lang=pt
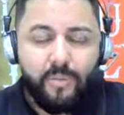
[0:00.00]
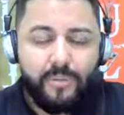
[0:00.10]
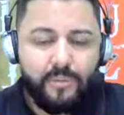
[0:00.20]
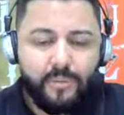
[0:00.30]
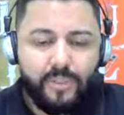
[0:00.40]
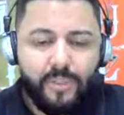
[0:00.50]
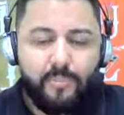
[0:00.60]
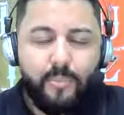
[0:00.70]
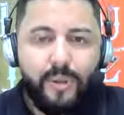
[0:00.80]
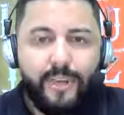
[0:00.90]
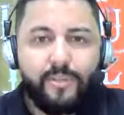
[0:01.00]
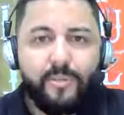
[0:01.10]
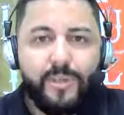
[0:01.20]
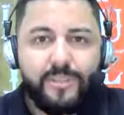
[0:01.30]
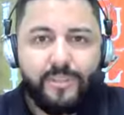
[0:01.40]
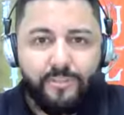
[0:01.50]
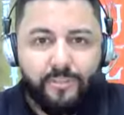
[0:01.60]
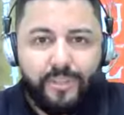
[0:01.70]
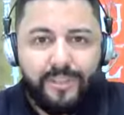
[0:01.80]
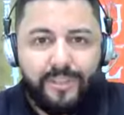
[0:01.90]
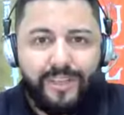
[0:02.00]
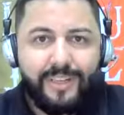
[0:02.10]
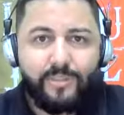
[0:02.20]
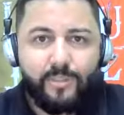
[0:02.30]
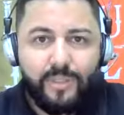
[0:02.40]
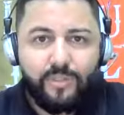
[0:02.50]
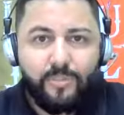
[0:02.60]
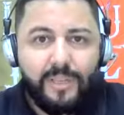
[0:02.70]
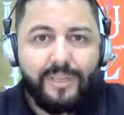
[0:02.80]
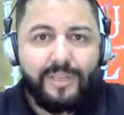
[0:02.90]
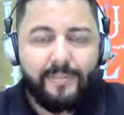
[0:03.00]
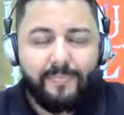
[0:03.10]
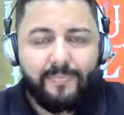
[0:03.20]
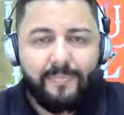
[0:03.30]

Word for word: ao mesmo tempo a natureza divina e a natureza humana,